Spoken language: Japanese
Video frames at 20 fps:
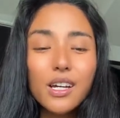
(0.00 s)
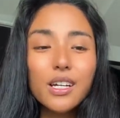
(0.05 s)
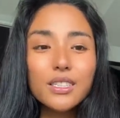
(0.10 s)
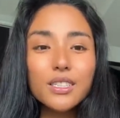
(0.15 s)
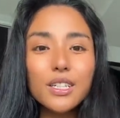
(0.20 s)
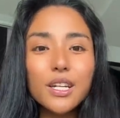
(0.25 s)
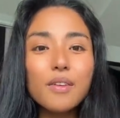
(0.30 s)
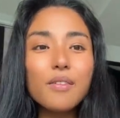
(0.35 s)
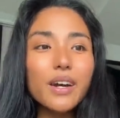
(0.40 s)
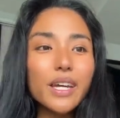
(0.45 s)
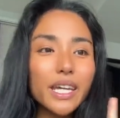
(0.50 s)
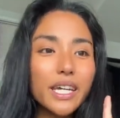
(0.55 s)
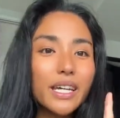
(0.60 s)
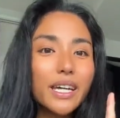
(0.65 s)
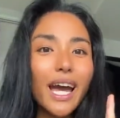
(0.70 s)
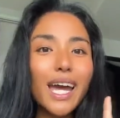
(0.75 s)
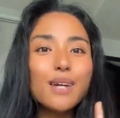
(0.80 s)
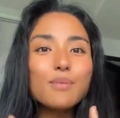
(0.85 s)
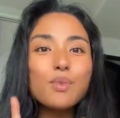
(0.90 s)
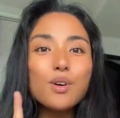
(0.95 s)
それを
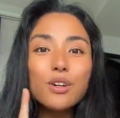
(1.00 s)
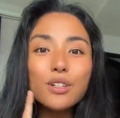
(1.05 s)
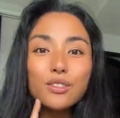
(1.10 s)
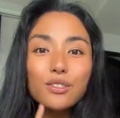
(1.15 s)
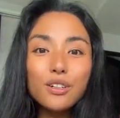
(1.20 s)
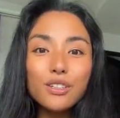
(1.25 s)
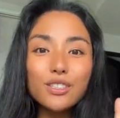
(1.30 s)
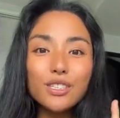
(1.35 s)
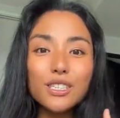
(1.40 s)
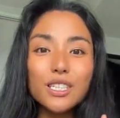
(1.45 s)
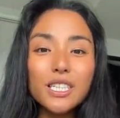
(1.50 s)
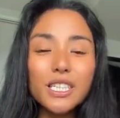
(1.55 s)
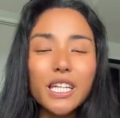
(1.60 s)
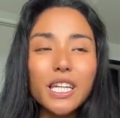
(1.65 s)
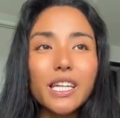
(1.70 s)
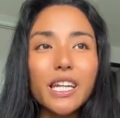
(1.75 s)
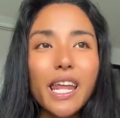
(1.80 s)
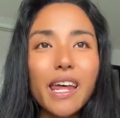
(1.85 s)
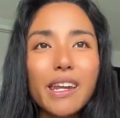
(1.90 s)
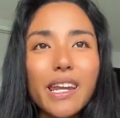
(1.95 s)
一回妄想する
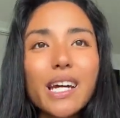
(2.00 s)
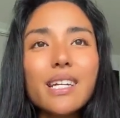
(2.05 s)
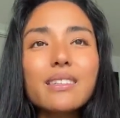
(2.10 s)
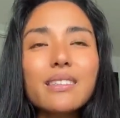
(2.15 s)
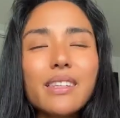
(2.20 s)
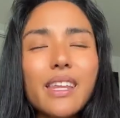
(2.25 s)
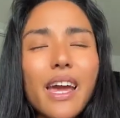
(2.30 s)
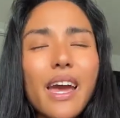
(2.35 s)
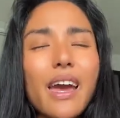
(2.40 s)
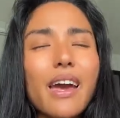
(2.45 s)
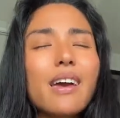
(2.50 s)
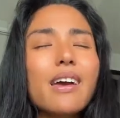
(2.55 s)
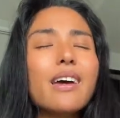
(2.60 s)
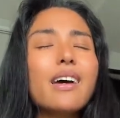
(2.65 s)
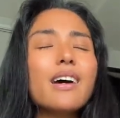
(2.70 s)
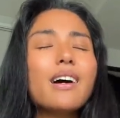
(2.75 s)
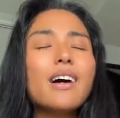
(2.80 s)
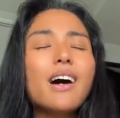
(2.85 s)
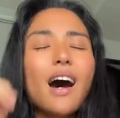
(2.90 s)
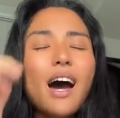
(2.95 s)
のではなくて、
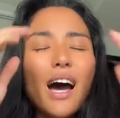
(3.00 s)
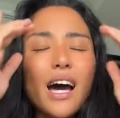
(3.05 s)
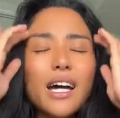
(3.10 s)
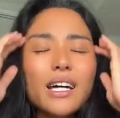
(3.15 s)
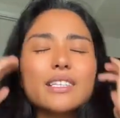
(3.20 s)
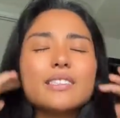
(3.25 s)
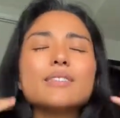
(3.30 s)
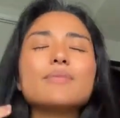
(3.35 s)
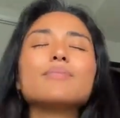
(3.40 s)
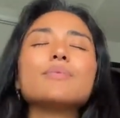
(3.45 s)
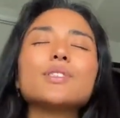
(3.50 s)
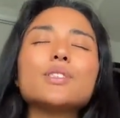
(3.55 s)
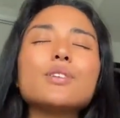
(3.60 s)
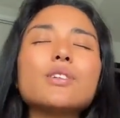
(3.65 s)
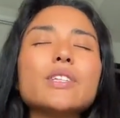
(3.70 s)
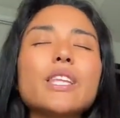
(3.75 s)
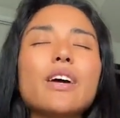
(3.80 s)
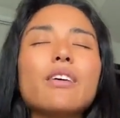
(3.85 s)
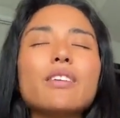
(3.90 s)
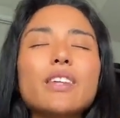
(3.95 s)
ああ、
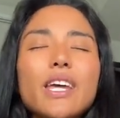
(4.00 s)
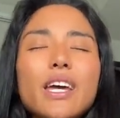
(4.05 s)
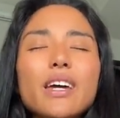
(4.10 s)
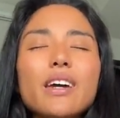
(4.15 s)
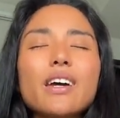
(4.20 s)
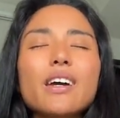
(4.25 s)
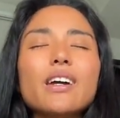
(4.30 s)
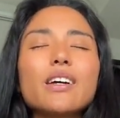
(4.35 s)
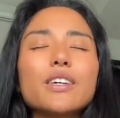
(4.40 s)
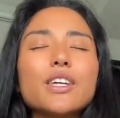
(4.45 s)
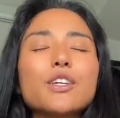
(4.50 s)
そうだよね。